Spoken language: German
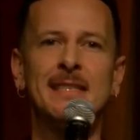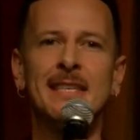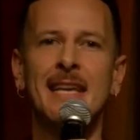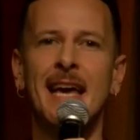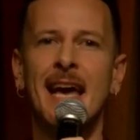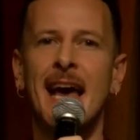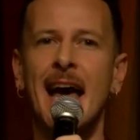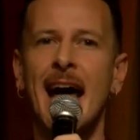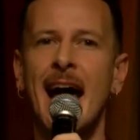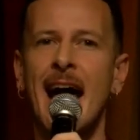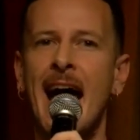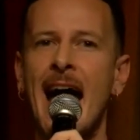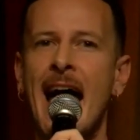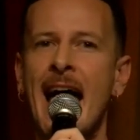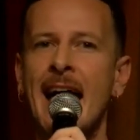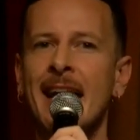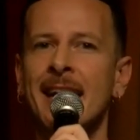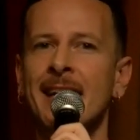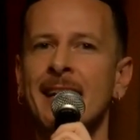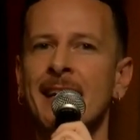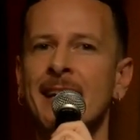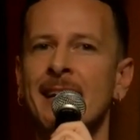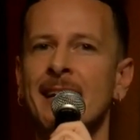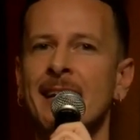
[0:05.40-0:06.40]
ihr
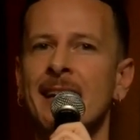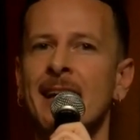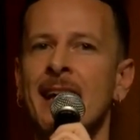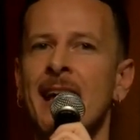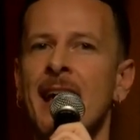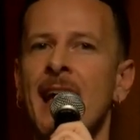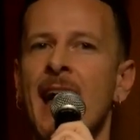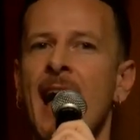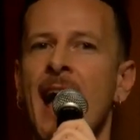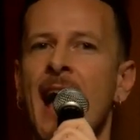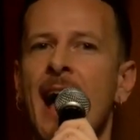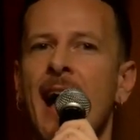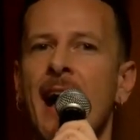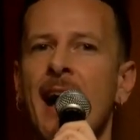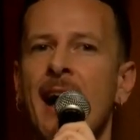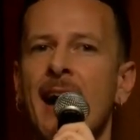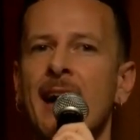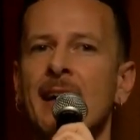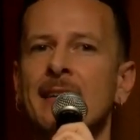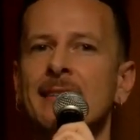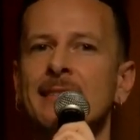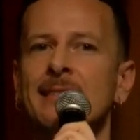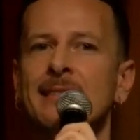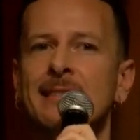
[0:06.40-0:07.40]
einen
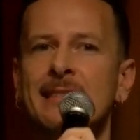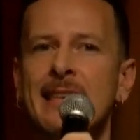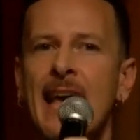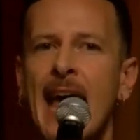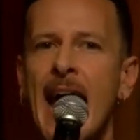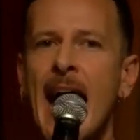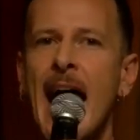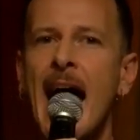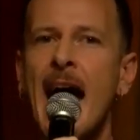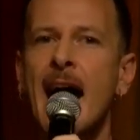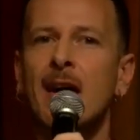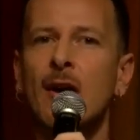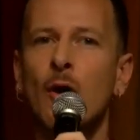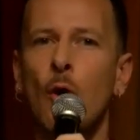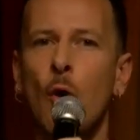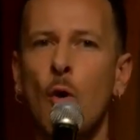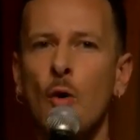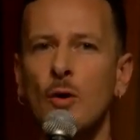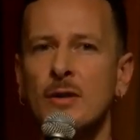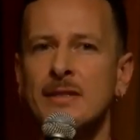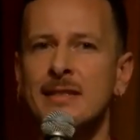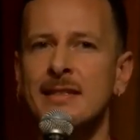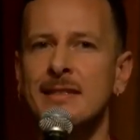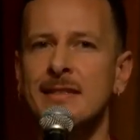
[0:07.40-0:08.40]
äh, sehr
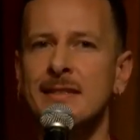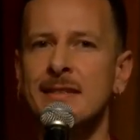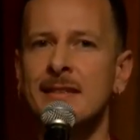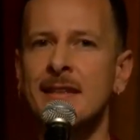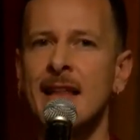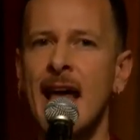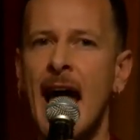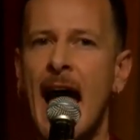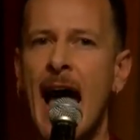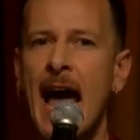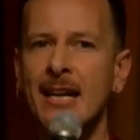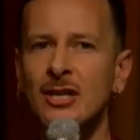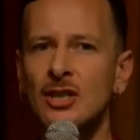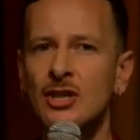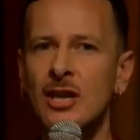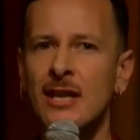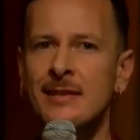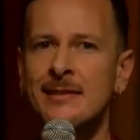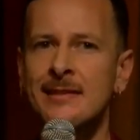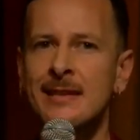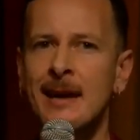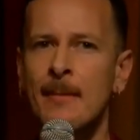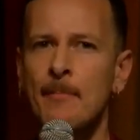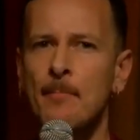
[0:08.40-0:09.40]
großen
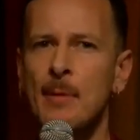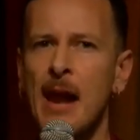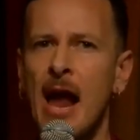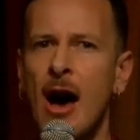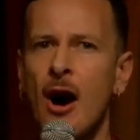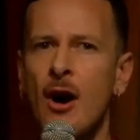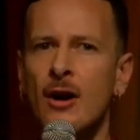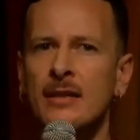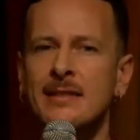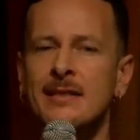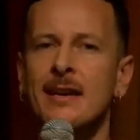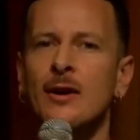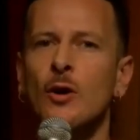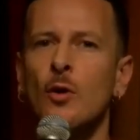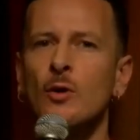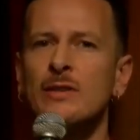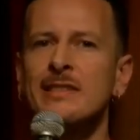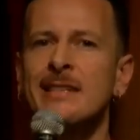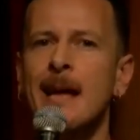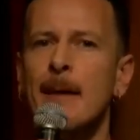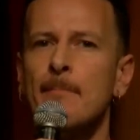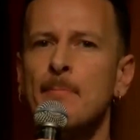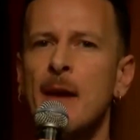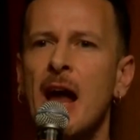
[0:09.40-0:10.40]
Einstandsapplaus, einen
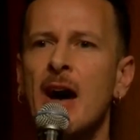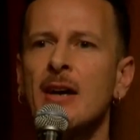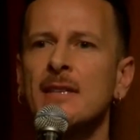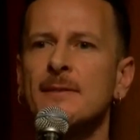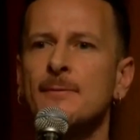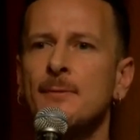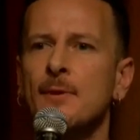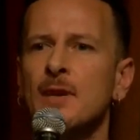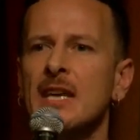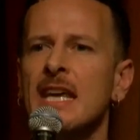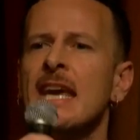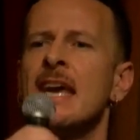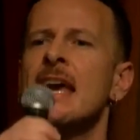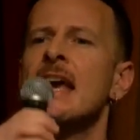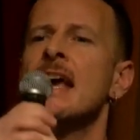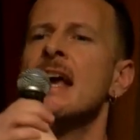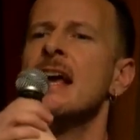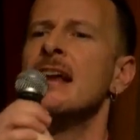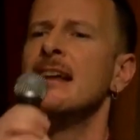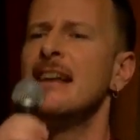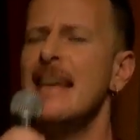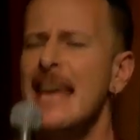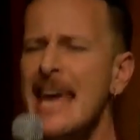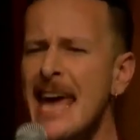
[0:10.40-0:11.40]
großen Applaus für die
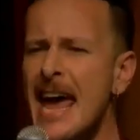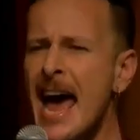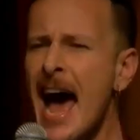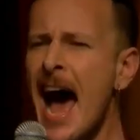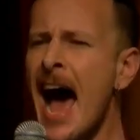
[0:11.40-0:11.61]
Lia